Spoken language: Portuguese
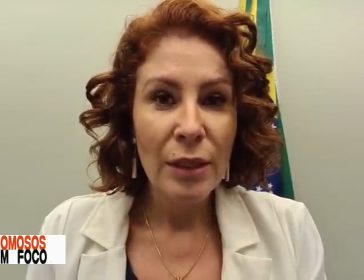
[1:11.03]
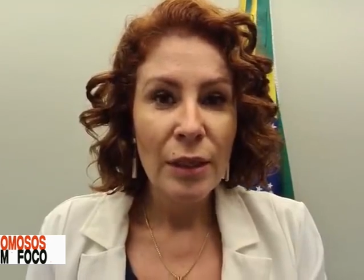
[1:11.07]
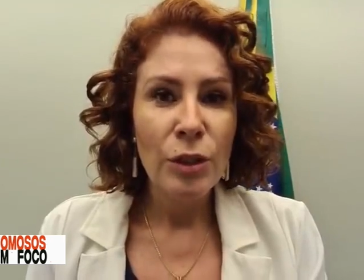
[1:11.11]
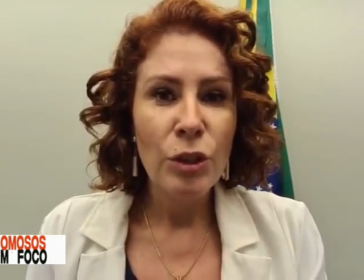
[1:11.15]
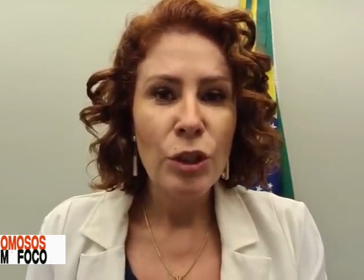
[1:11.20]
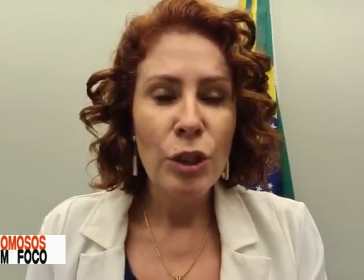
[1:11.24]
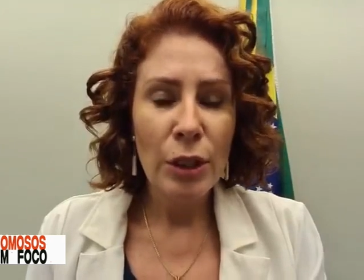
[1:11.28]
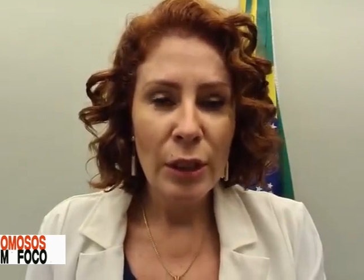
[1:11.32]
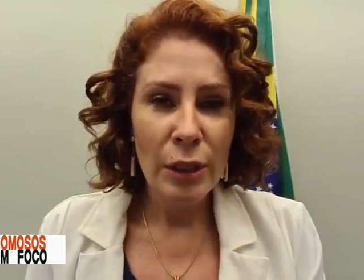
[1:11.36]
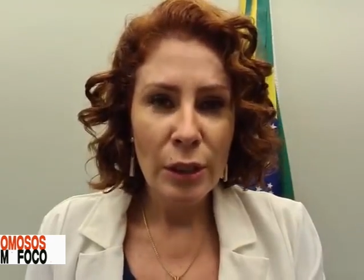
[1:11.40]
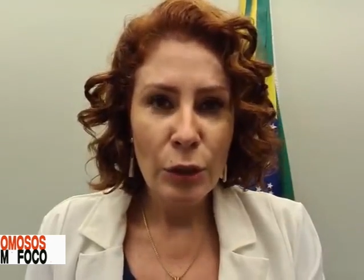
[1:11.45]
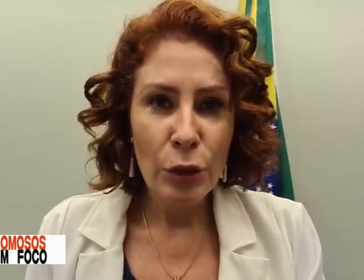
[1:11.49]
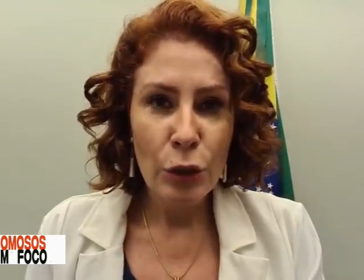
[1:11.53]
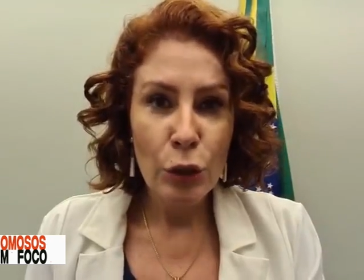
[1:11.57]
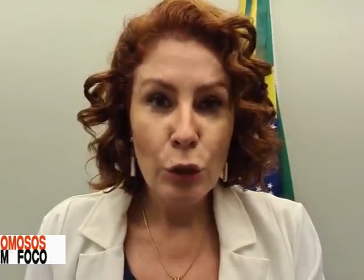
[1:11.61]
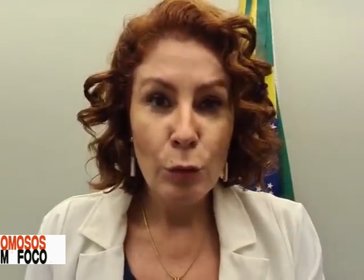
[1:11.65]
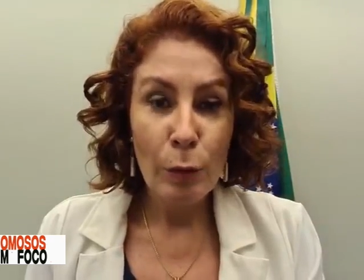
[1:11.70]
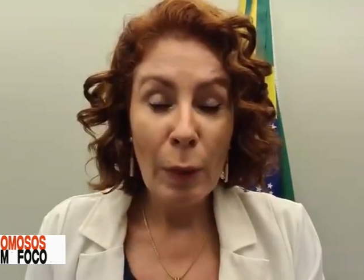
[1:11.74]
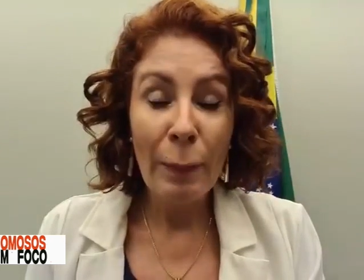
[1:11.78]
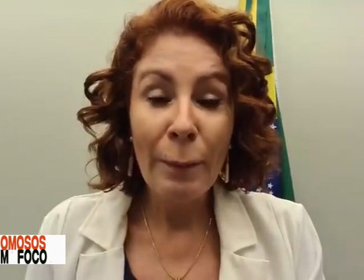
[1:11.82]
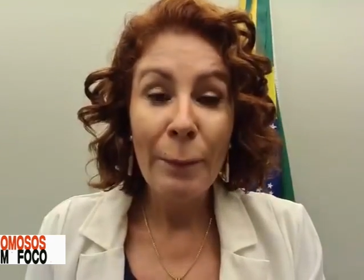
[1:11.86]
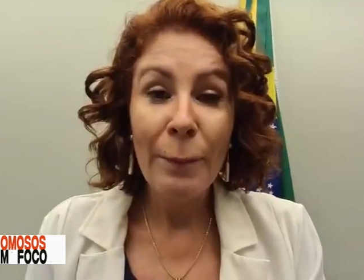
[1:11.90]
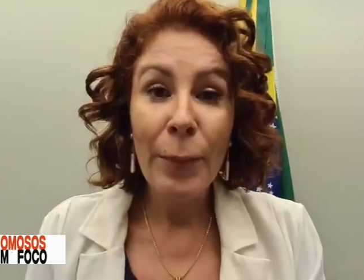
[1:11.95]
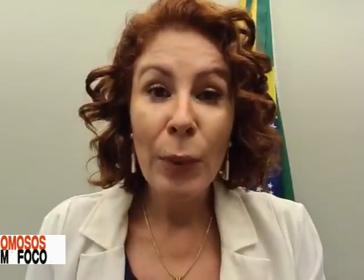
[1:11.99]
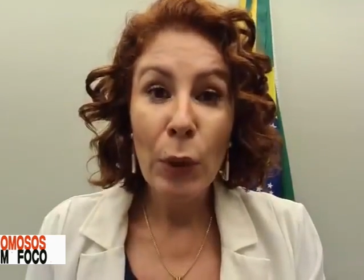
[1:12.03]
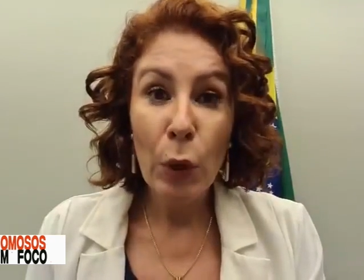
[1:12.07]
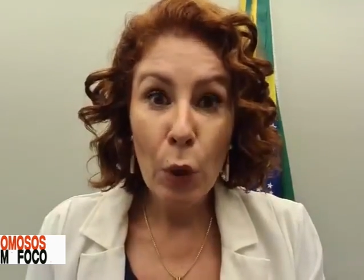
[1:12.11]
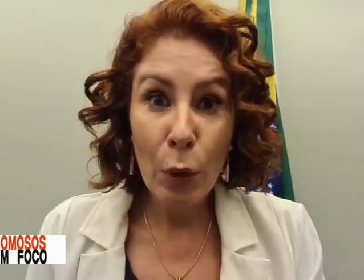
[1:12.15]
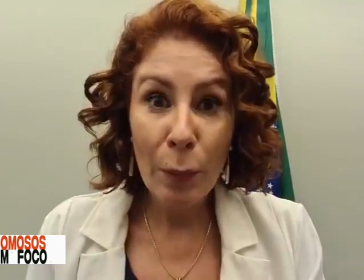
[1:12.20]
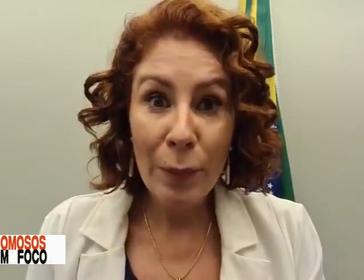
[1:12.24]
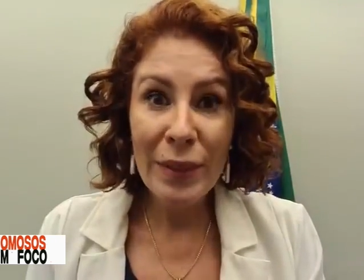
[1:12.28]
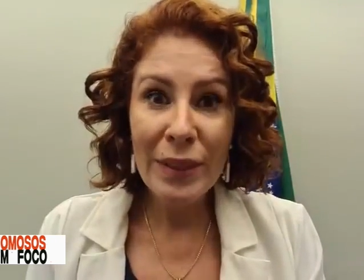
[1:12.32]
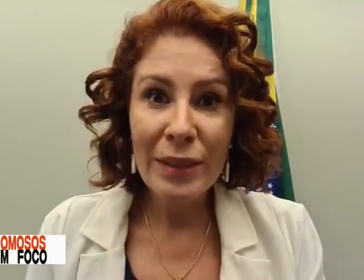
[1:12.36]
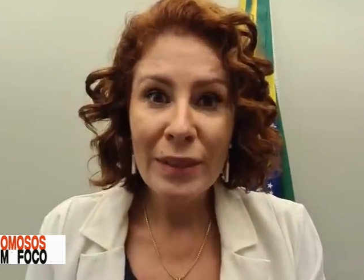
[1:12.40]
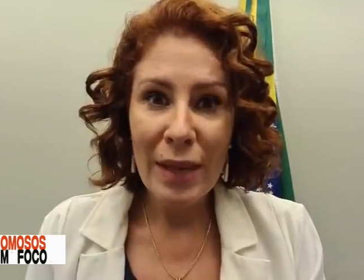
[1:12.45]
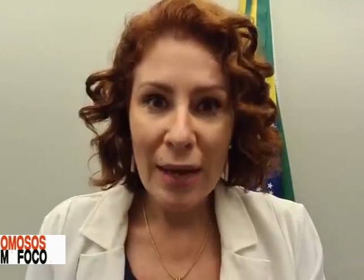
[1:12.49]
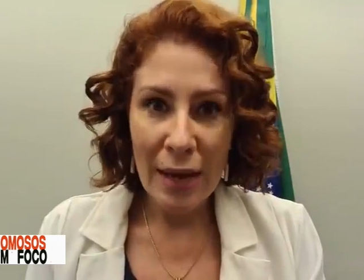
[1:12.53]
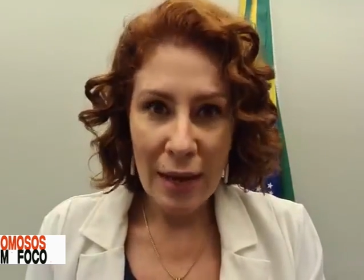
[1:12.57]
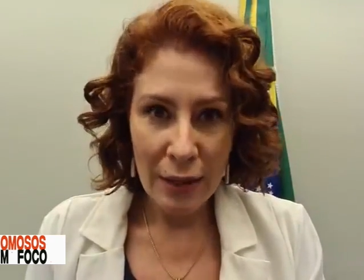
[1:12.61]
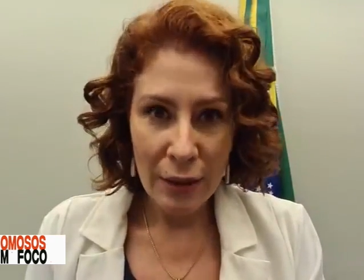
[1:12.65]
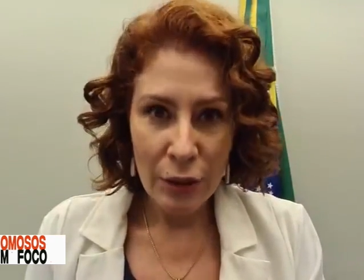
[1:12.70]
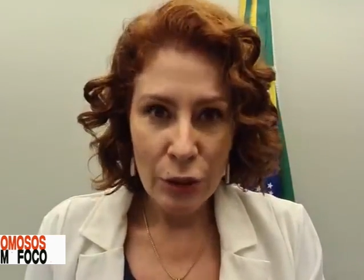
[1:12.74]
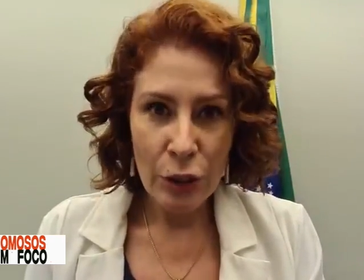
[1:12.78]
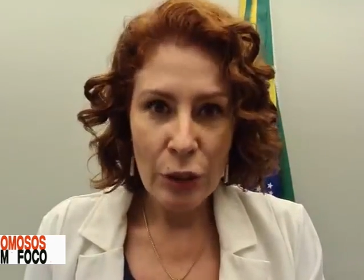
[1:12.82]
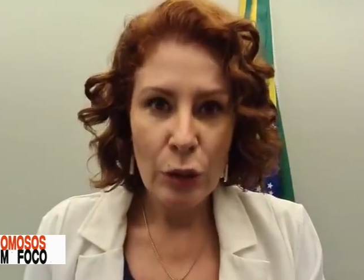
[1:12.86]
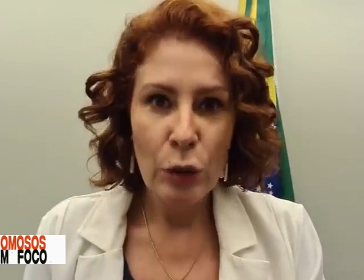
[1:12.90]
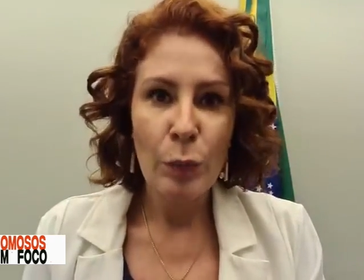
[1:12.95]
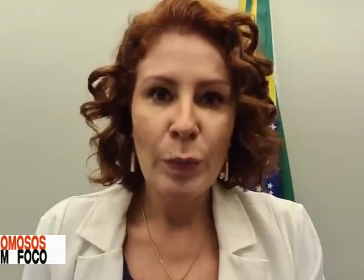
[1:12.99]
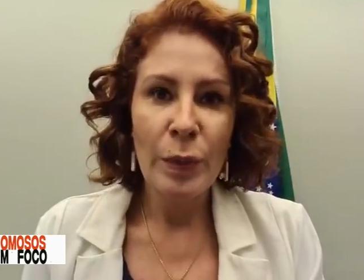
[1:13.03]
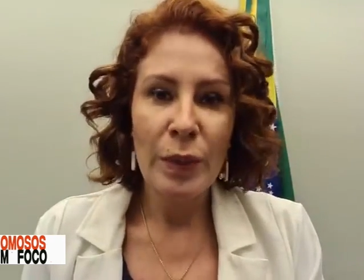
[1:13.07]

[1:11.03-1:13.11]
diante de uma probidade que o